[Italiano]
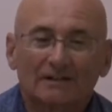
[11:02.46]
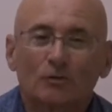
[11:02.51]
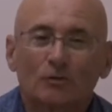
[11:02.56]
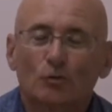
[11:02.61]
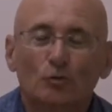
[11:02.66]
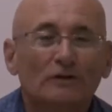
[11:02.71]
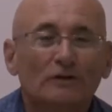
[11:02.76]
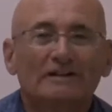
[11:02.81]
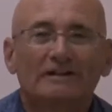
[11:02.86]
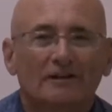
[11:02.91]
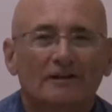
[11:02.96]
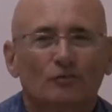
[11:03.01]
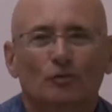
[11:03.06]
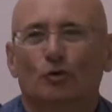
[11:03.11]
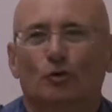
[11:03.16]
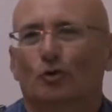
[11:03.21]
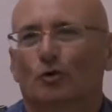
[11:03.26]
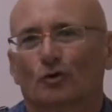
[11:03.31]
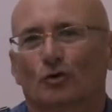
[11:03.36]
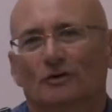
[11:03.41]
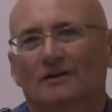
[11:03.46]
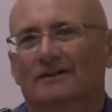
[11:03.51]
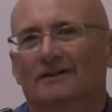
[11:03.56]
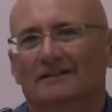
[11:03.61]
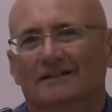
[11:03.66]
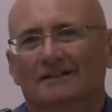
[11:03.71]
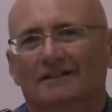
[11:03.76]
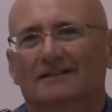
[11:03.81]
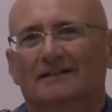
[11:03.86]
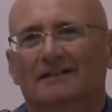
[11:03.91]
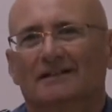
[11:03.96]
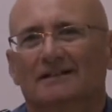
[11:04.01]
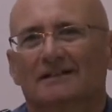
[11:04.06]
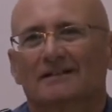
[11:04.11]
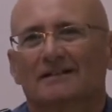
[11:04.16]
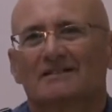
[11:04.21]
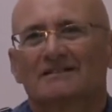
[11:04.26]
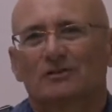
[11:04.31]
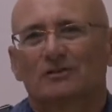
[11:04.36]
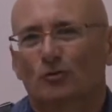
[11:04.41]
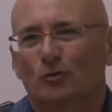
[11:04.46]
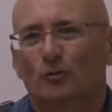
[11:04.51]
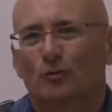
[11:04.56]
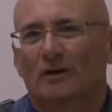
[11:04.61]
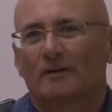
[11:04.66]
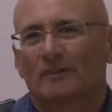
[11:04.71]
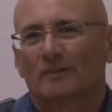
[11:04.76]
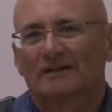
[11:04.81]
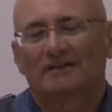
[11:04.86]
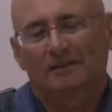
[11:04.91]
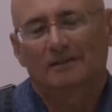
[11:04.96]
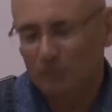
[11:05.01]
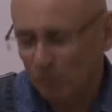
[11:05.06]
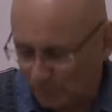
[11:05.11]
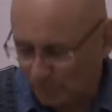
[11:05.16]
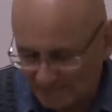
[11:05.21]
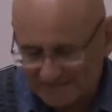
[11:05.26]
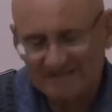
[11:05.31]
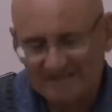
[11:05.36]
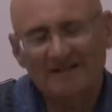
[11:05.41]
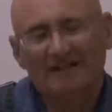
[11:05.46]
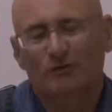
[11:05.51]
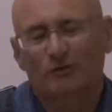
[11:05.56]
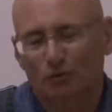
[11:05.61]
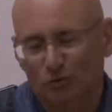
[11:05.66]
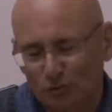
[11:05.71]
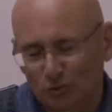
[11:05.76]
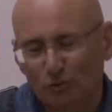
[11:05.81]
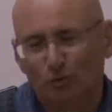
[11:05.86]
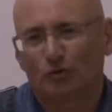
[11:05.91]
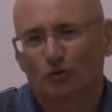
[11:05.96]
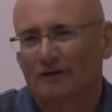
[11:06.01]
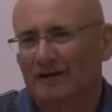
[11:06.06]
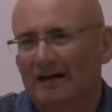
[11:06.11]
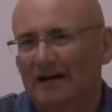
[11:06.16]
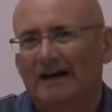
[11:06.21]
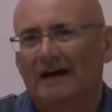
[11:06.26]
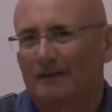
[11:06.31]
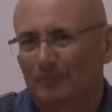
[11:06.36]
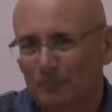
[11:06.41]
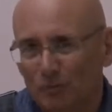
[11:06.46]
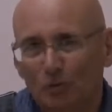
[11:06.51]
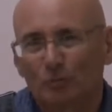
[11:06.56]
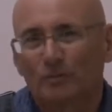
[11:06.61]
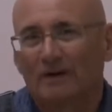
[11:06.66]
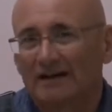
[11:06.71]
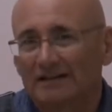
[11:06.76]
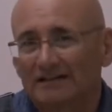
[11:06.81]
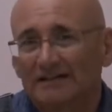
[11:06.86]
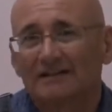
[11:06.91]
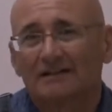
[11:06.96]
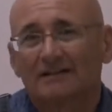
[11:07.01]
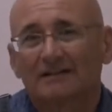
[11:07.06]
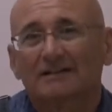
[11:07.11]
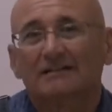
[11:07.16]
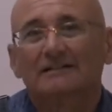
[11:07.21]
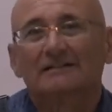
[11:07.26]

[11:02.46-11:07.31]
qui devo eh, sicuramente il mio pensiero ritorna a mio padre